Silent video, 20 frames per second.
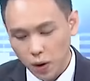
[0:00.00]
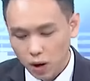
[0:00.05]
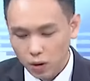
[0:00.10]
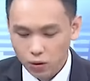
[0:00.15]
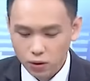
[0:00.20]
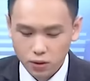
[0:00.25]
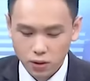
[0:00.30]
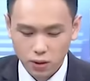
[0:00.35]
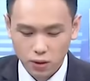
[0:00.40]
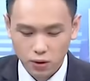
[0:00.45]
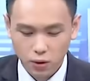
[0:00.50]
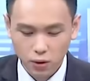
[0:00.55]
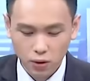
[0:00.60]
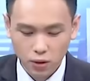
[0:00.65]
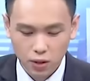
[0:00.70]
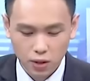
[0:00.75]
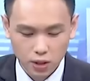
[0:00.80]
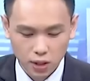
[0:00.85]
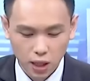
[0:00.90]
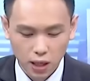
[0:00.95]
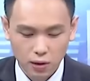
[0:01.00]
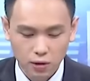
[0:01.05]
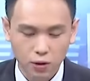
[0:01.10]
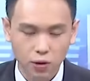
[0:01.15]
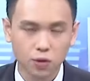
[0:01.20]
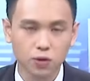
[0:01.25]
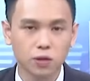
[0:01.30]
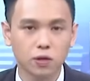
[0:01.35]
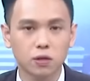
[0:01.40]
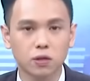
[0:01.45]
以把握机会，下
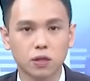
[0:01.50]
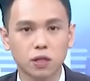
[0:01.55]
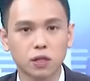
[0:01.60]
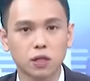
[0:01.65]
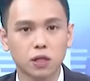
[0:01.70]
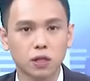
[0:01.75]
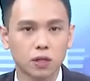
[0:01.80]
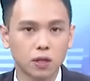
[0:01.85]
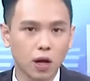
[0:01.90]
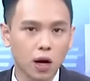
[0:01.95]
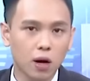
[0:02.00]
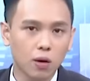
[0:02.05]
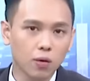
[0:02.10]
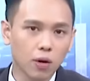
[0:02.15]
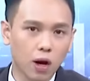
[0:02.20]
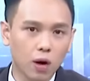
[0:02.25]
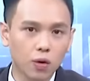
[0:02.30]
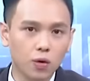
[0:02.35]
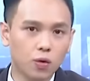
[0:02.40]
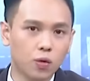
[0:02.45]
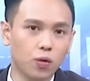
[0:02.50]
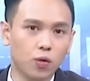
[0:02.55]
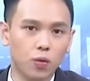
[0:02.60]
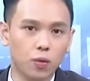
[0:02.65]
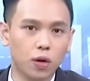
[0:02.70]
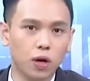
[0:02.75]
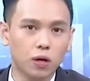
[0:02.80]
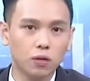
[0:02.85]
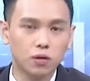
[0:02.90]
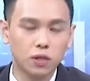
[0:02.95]
周是这些套牢股
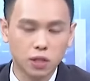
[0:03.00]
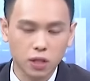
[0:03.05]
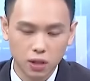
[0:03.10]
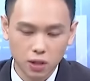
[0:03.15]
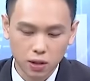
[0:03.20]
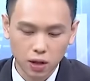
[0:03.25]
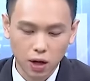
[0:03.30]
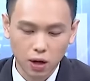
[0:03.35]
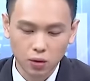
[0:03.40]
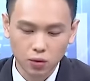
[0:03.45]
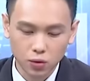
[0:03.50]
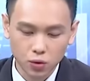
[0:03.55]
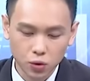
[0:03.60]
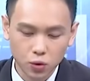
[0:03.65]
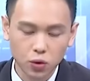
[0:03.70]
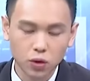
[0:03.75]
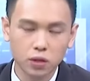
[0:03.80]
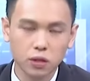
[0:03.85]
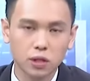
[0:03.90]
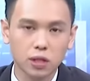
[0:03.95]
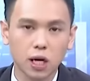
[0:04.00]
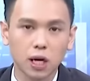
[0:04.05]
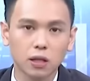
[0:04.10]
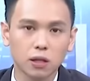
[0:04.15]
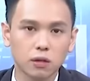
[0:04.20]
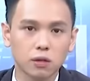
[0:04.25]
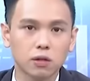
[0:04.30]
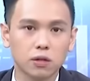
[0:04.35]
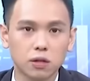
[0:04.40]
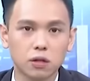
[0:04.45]
票解套最佳
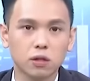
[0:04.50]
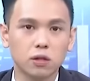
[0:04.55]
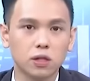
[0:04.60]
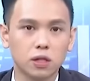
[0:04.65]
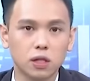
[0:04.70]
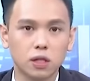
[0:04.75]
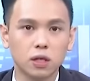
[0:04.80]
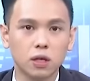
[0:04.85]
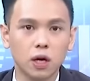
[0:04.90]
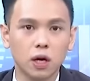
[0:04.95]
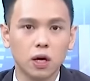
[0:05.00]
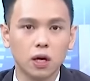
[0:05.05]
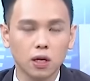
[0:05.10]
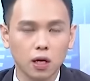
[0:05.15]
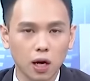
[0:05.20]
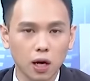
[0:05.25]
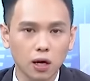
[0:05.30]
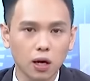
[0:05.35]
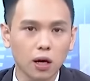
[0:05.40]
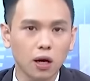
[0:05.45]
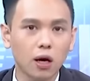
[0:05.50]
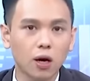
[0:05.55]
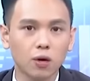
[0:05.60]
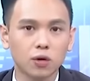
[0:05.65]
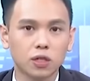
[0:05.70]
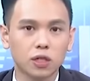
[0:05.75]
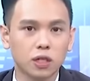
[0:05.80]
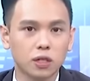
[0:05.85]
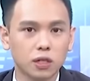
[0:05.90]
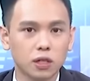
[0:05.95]
的时机，刚刚
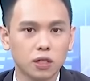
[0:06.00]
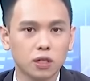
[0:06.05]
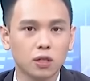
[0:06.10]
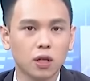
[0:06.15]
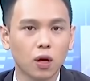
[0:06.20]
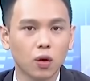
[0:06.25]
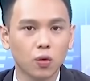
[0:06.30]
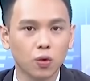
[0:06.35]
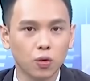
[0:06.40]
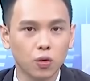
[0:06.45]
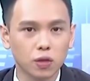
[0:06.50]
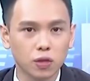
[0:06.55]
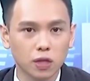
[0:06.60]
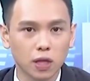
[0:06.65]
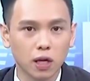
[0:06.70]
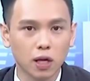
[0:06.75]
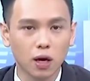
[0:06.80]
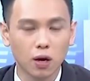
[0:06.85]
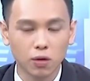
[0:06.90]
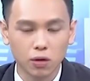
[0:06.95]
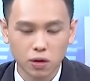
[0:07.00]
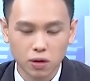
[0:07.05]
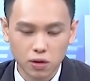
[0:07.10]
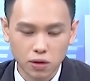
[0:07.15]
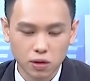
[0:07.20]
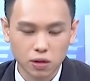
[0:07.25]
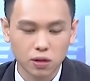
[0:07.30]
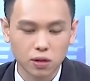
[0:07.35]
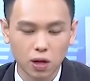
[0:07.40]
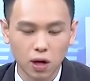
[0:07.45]
好衔接到五月三号跟
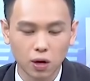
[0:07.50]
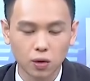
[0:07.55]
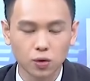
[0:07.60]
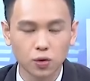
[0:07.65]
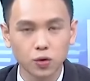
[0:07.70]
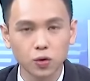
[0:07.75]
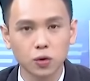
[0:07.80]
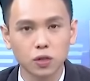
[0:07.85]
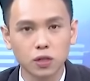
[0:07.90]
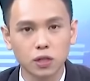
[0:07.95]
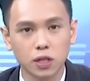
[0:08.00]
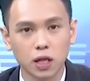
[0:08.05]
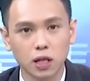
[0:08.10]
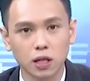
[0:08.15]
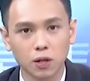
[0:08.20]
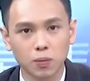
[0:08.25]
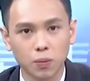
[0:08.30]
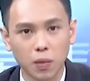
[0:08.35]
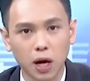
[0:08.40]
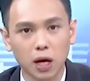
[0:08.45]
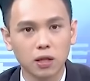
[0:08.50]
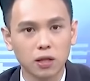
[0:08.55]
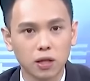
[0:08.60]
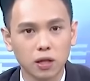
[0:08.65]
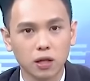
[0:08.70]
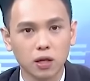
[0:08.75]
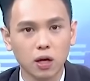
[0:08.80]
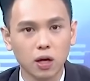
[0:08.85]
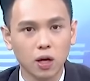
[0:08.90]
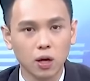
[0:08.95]
四号最佳的买
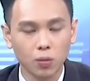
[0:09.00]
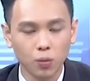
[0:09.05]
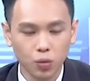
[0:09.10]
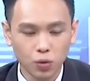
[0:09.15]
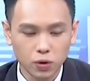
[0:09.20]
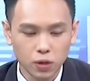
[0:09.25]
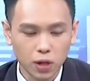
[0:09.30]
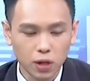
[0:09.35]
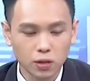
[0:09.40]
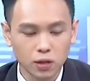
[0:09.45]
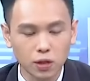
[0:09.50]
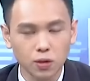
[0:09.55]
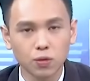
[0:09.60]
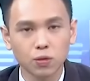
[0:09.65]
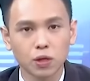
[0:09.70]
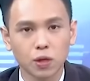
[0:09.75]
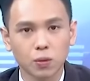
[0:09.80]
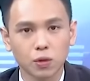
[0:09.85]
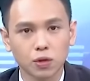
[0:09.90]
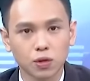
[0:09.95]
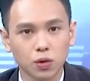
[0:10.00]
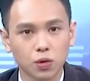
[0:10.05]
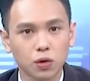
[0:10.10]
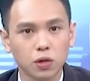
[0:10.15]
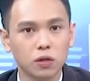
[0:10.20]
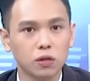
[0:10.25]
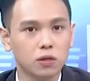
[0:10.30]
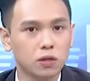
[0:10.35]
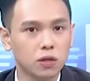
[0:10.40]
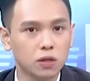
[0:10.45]
点。不知道持股怎么处
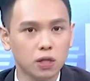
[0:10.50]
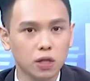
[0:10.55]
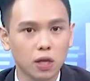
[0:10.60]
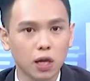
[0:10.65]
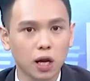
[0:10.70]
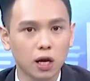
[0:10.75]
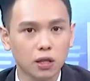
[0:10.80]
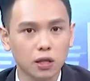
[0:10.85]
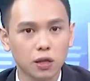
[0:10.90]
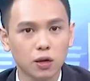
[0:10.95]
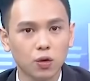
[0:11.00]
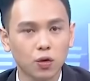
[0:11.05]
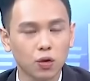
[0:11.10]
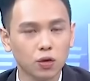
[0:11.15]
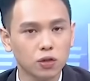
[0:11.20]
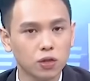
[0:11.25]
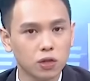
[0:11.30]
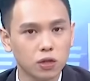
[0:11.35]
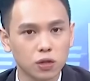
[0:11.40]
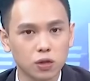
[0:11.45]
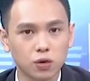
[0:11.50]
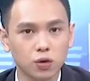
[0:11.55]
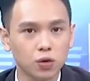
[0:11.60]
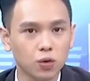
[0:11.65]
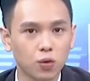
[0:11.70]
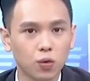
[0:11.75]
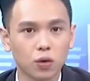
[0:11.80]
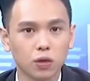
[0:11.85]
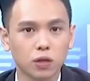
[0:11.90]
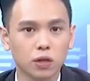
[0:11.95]
理，直接来电或私
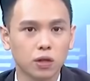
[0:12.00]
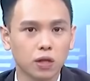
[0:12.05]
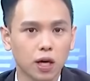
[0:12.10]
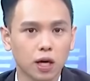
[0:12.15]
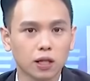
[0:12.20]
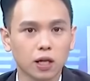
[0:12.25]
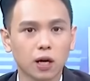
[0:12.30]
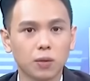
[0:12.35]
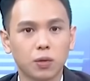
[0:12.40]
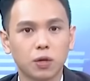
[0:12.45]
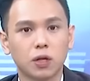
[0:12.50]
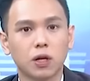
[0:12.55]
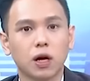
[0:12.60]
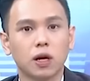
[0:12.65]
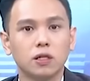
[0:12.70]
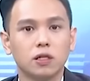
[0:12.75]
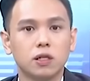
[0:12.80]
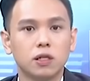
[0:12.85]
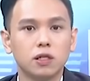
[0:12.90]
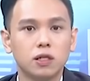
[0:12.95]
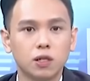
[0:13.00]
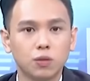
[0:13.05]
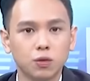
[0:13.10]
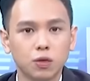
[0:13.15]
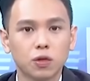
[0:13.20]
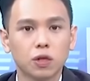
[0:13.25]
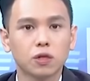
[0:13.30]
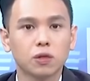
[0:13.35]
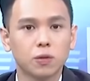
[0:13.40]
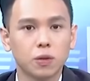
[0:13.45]
讯我的两大平台。今天节目
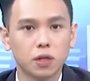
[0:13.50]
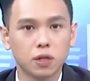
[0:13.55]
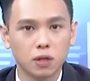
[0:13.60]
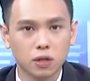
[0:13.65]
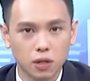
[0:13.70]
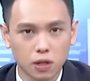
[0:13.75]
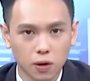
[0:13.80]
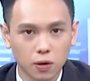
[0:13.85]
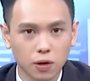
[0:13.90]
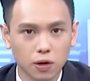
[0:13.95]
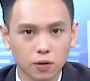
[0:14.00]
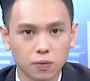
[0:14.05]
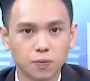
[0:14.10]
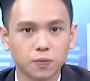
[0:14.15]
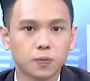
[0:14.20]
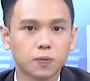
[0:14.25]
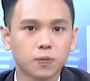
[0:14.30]
就到这边，谢各位。